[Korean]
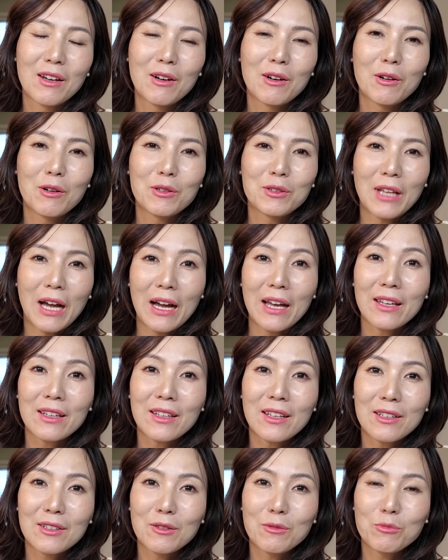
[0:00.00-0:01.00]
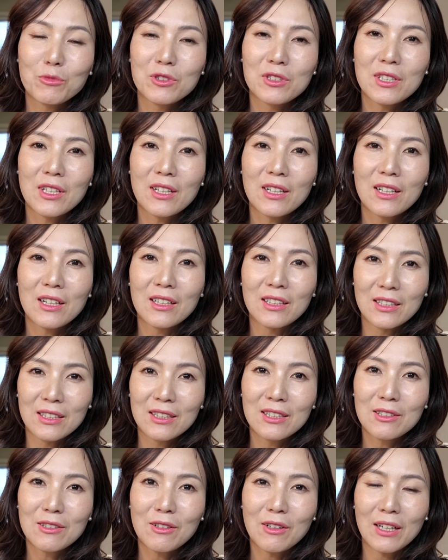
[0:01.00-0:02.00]
어, 나에게 이런 문제가
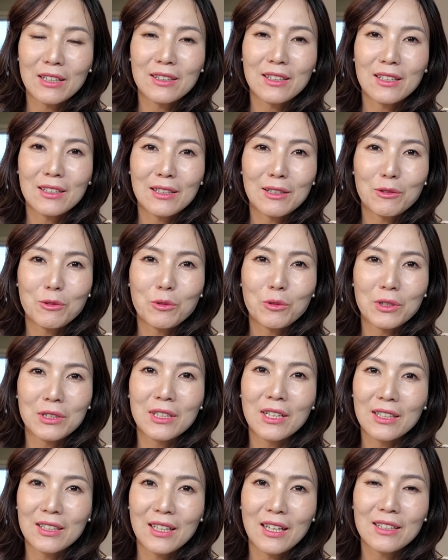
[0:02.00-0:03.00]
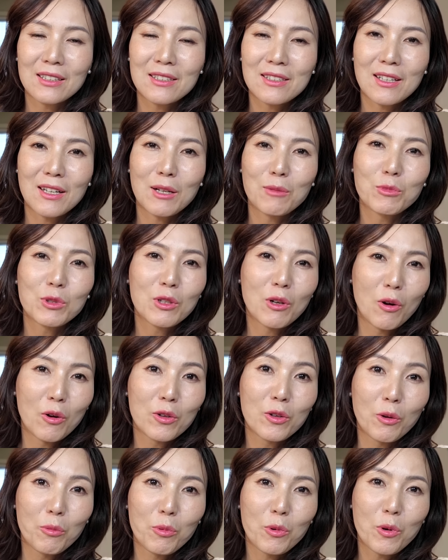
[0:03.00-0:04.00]
있는 것 같다라고 이야기하는 사람은 거의
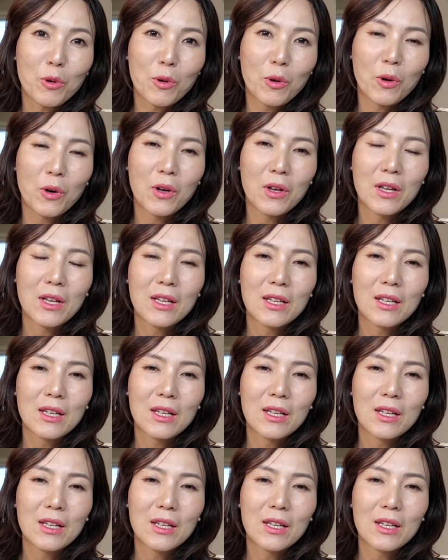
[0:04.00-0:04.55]
없고